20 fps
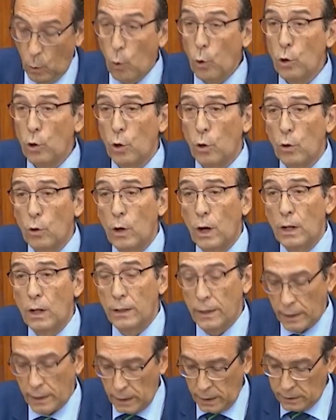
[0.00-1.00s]
Uno,
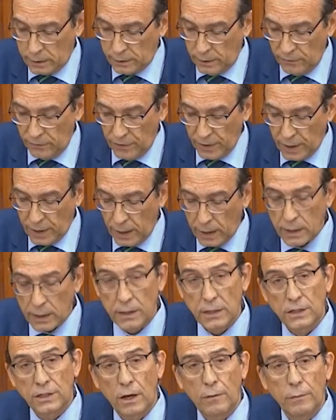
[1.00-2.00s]
el de rectificar
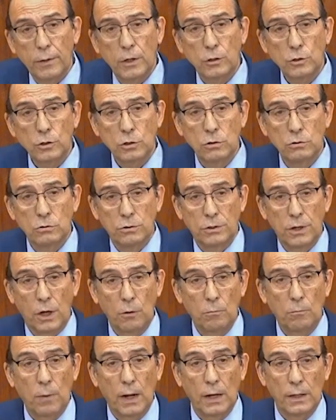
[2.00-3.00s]
es de sabios, si
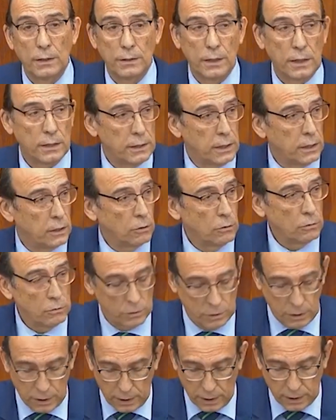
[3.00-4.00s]
hay un malentendido,
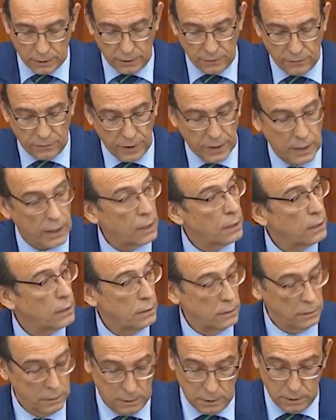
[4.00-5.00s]
se rectifica
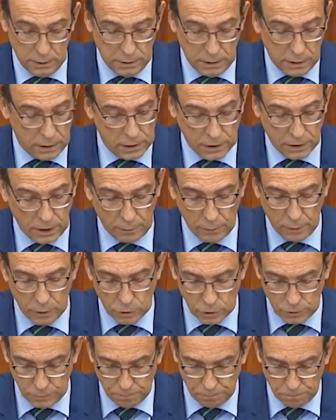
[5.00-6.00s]
y es de
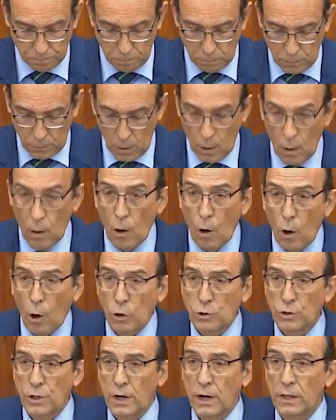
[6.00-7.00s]
sabios.
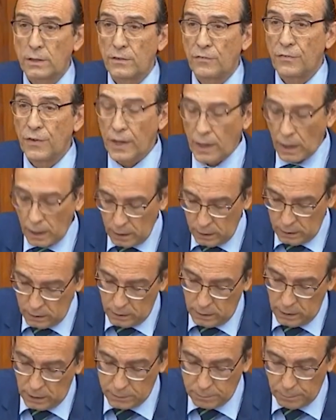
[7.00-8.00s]
O se
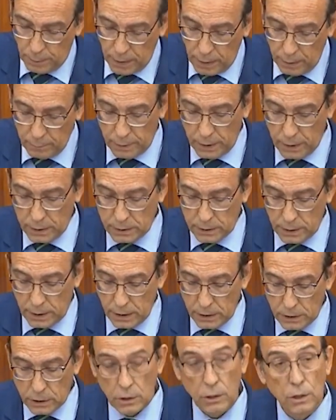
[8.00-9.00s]
ratifican las palabras,
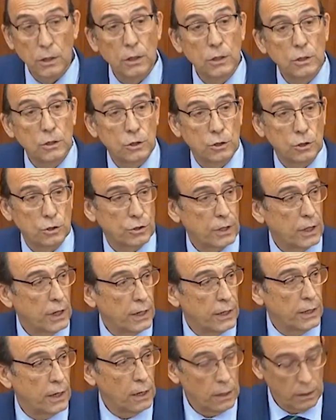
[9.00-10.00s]
que es
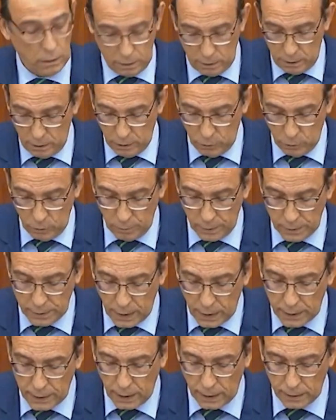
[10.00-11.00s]
sostenella y no
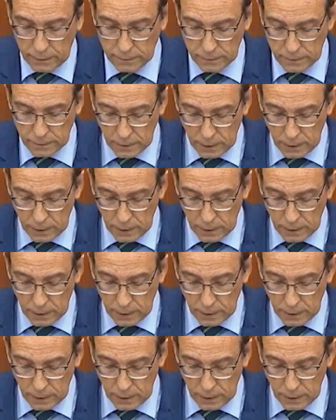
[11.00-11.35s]
emendalla.